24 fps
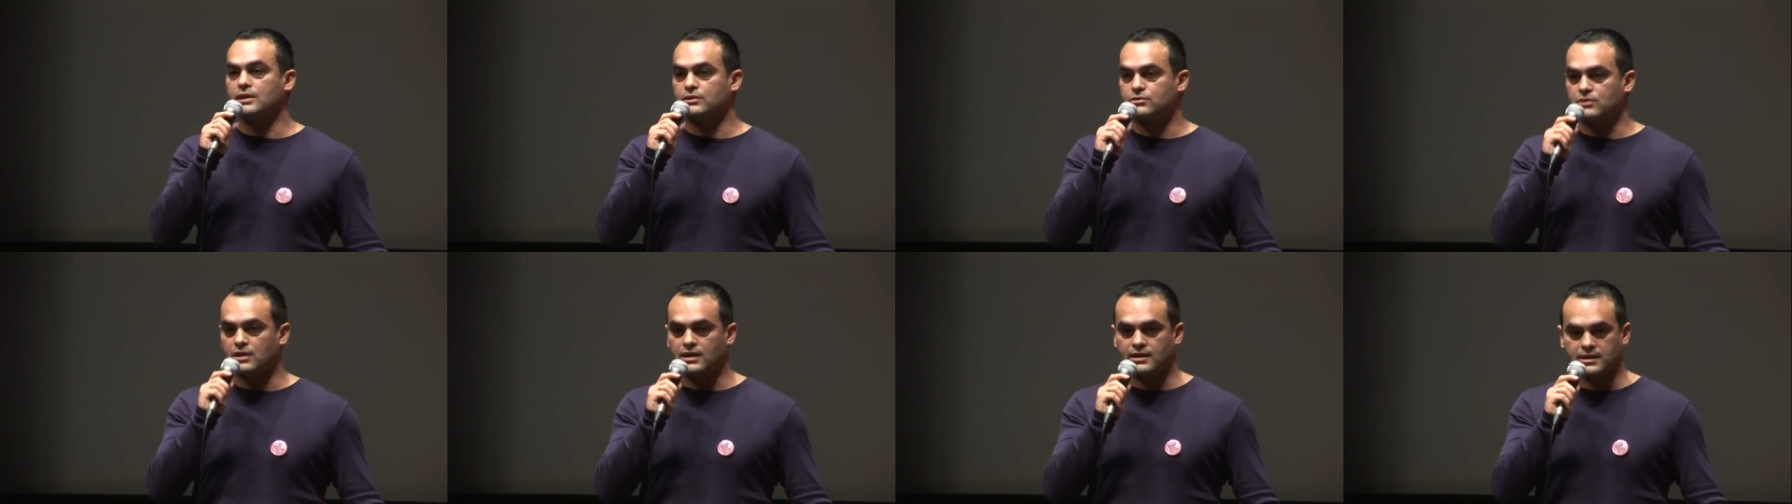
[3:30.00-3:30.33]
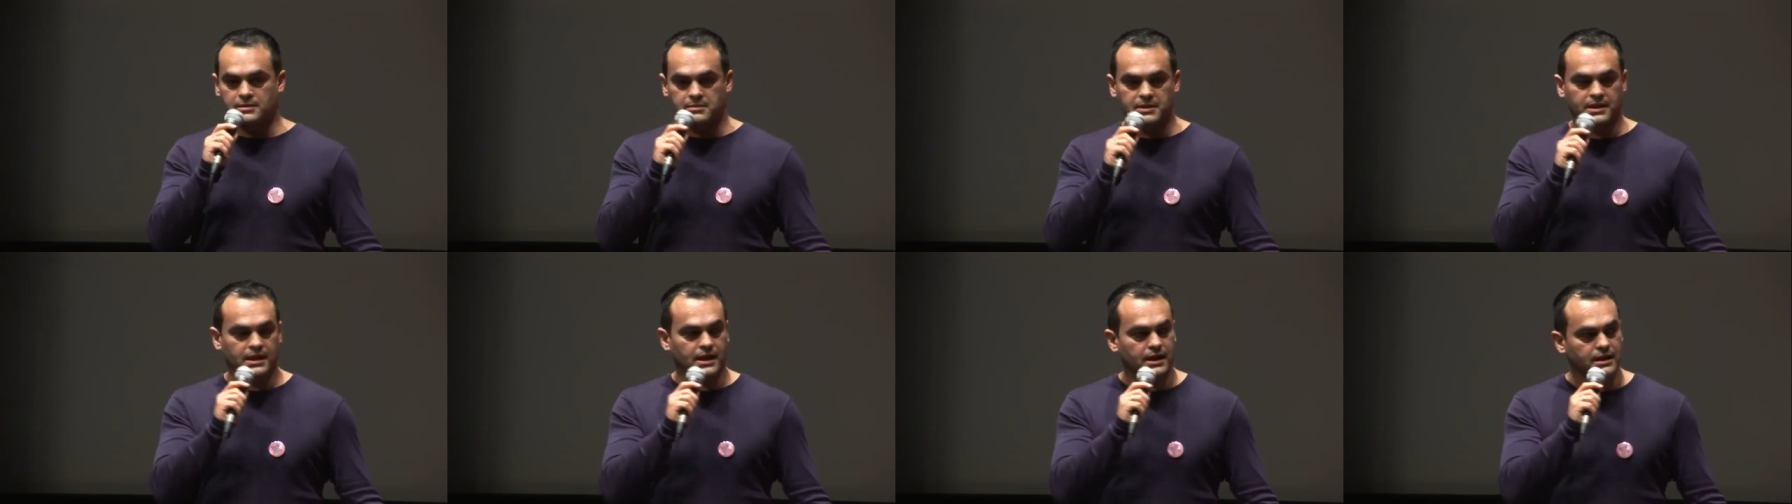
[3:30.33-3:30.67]
natural da
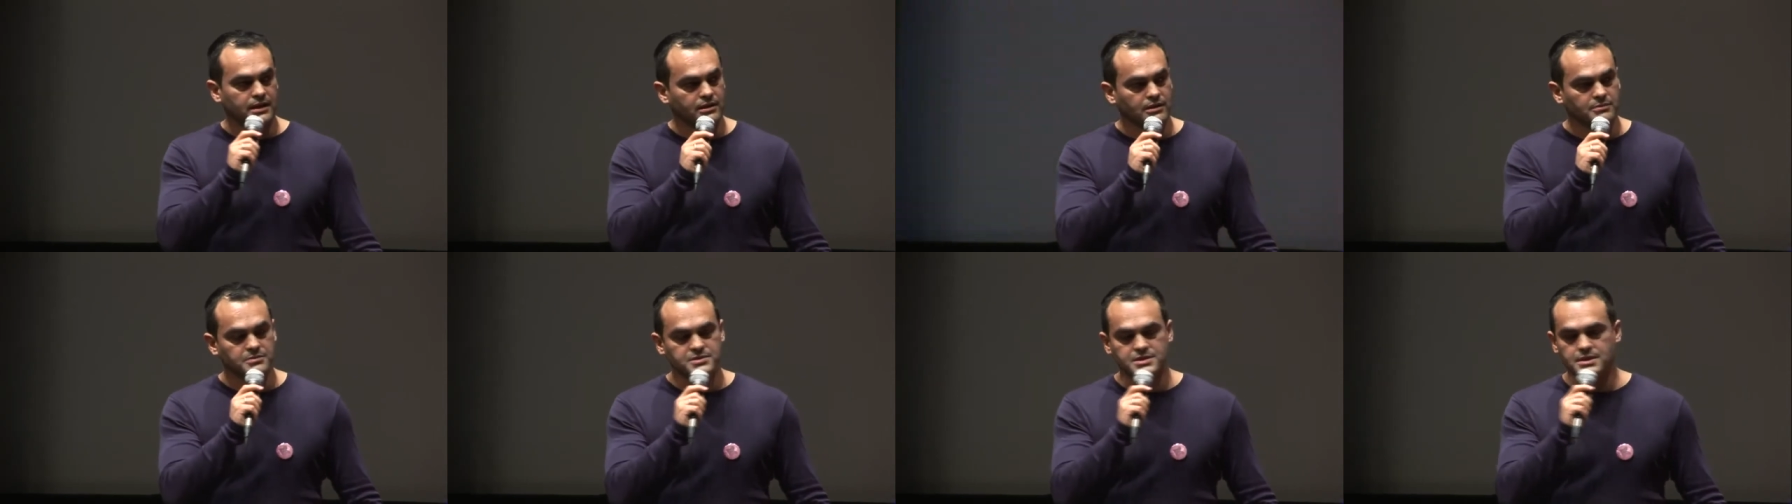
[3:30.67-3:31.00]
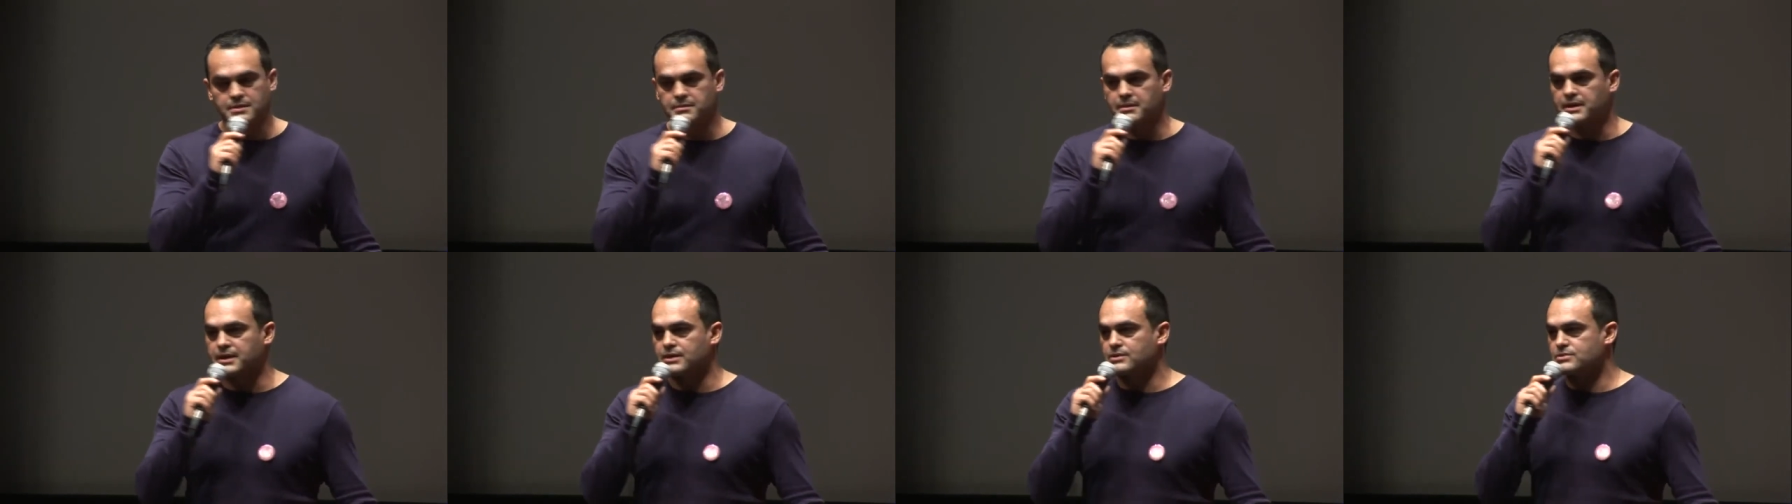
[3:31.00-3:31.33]
Madeira, como
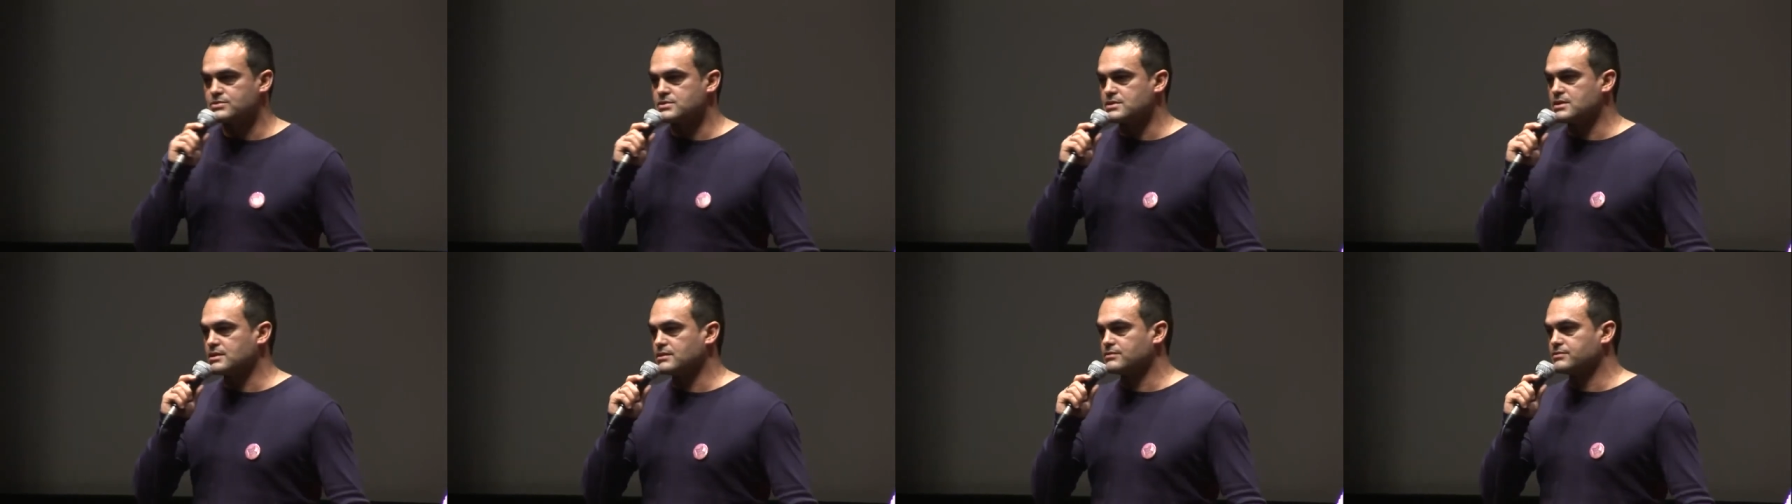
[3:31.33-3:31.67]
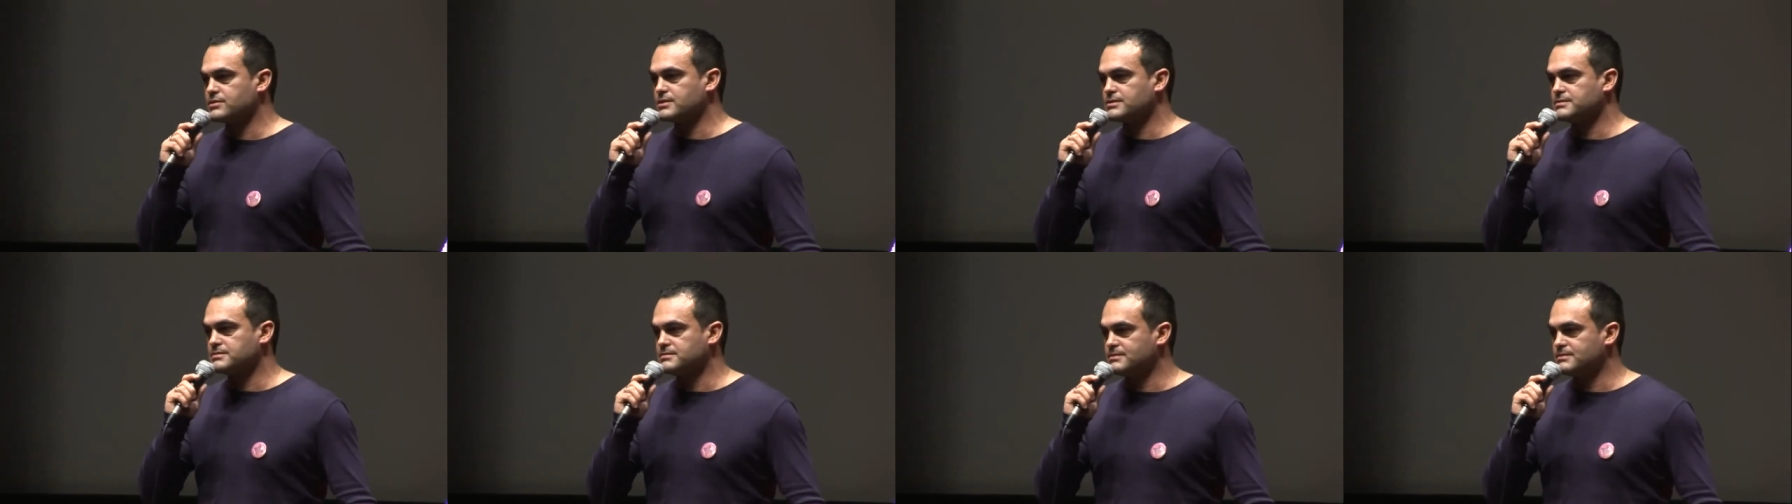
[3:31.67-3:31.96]
dizia bem o Silvio.